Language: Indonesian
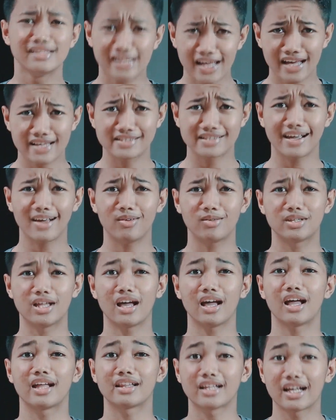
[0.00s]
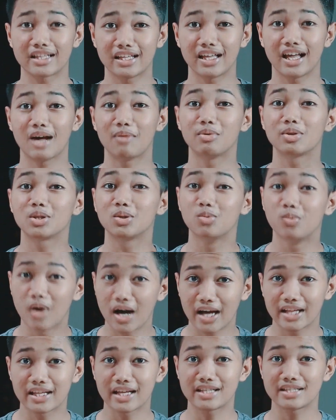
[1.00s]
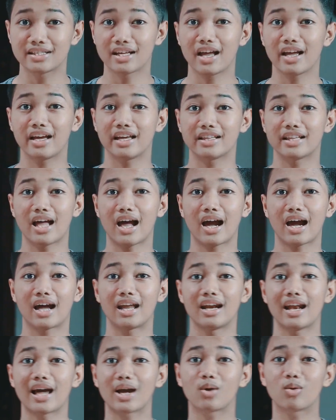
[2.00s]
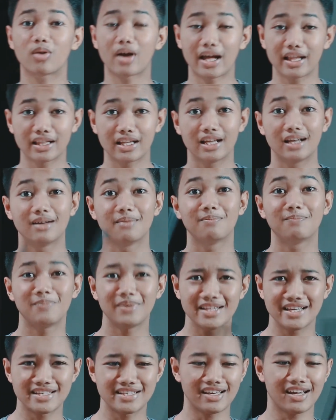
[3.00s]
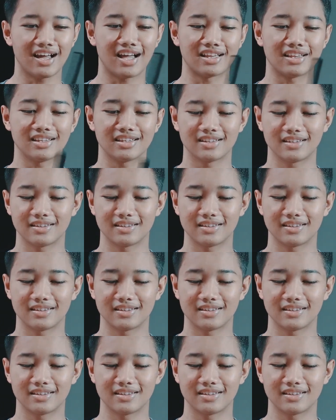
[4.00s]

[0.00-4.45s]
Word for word: Nah, sekarang udah rata di rambut gua dan sekarang kita akan lakukan penyisiran.